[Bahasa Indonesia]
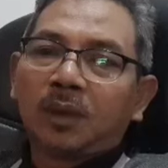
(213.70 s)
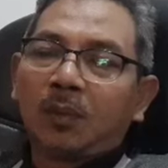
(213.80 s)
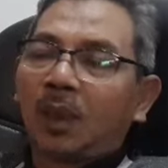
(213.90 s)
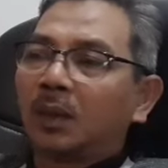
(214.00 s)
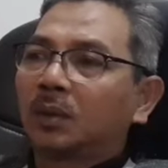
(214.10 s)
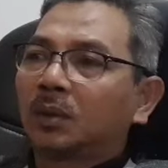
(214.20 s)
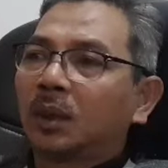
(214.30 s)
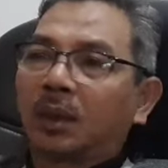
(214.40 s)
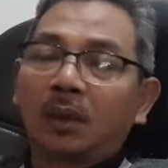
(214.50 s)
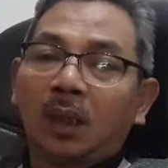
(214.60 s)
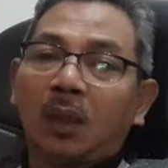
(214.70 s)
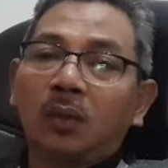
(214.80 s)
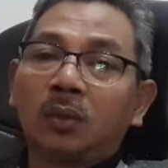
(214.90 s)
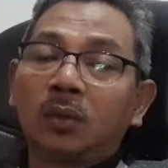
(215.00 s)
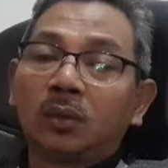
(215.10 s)
Memang tidak
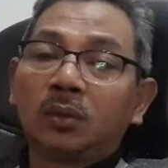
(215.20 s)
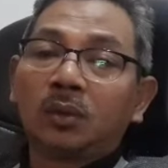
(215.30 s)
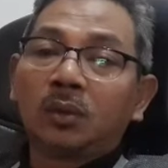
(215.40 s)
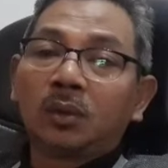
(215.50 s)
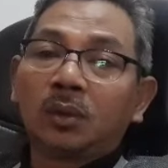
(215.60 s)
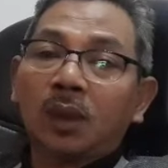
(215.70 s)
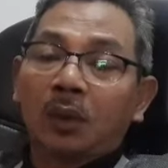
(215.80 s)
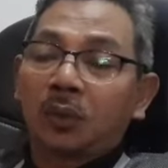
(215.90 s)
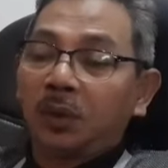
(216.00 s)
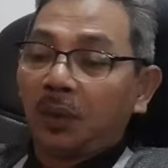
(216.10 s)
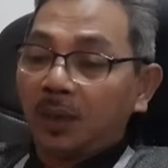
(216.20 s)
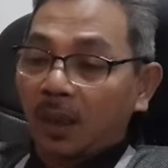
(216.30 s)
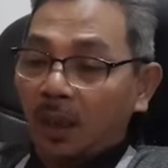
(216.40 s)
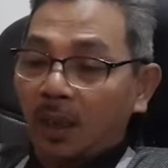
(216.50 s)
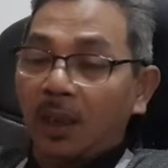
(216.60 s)
tahu lagu
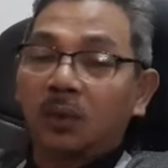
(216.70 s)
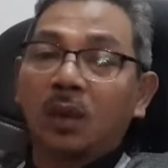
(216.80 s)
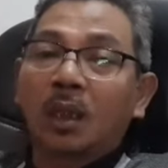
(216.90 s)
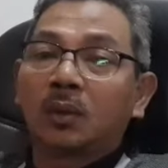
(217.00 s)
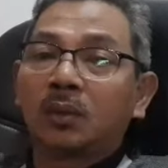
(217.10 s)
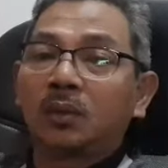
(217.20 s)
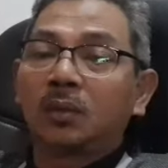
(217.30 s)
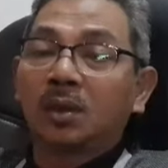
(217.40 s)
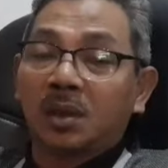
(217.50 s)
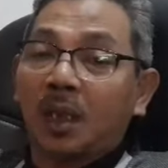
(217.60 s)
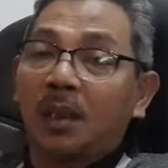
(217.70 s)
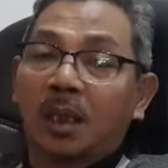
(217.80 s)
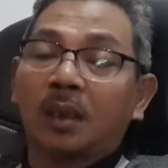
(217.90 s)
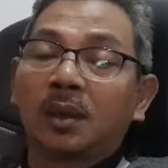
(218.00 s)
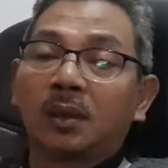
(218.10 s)
Indonesia Raya itu lagu
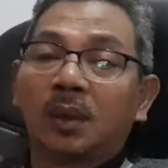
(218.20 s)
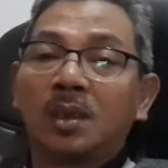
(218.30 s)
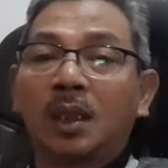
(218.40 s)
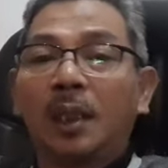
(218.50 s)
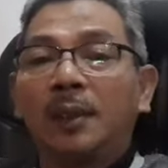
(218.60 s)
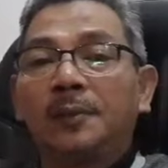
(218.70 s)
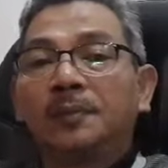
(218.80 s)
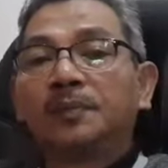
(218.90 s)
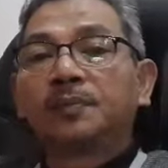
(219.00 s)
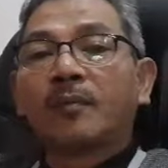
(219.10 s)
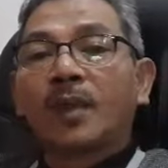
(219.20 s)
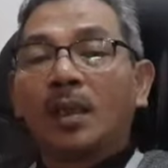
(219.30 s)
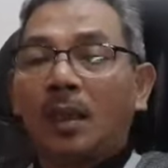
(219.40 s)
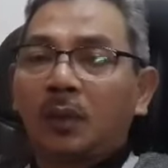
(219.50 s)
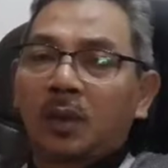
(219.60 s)
sakral di Indonesia ini,
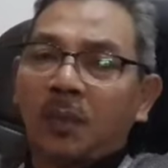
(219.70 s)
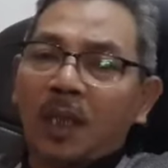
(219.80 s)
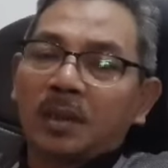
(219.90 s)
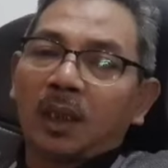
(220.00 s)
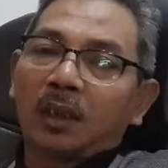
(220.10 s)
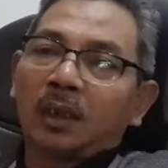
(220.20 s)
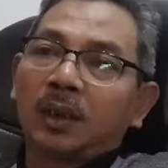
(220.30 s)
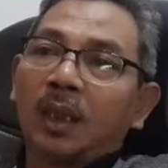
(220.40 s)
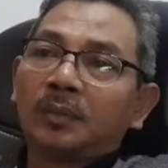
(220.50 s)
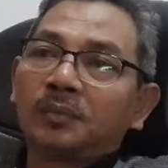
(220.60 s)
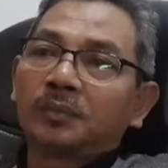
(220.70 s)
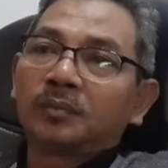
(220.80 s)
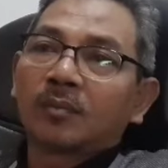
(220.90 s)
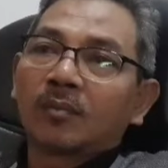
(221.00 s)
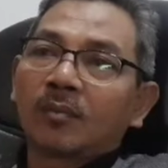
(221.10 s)
lagu kebangsaan kita.
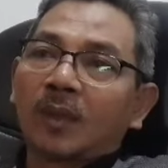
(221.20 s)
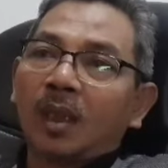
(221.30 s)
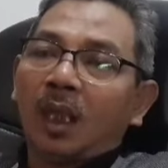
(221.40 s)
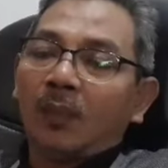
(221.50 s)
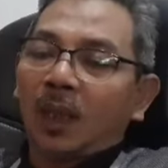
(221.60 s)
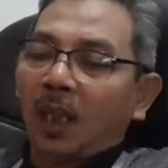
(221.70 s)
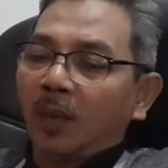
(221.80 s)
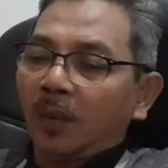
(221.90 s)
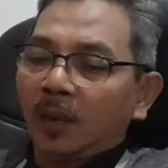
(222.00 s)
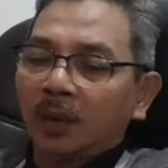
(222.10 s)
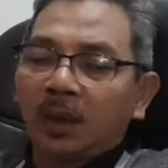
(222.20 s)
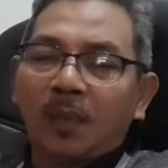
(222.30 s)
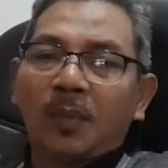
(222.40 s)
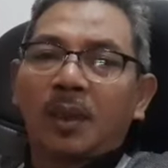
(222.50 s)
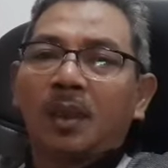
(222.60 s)
Apakah memang
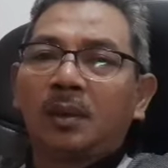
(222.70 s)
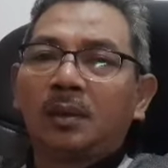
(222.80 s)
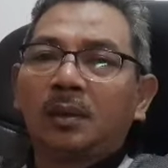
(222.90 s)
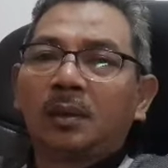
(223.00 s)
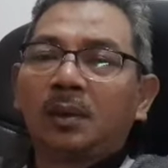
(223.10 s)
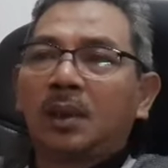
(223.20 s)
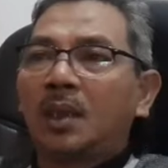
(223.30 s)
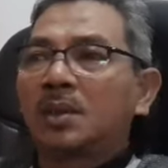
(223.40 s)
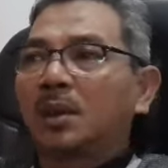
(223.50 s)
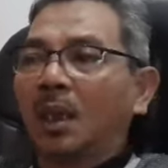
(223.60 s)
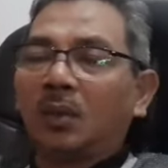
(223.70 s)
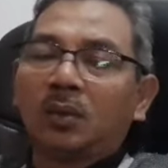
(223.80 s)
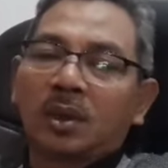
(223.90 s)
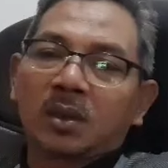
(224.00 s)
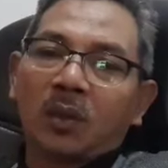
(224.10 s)
tidak pernah dikasih
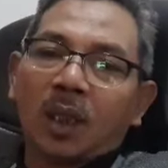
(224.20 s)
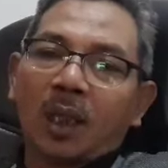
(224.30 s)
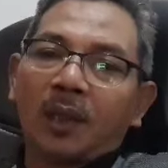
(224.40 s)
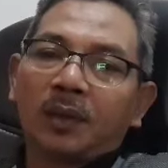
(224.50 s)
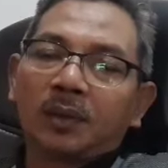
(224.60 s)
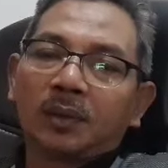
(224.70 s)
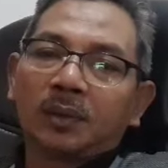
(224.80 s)
tahu di sekolahan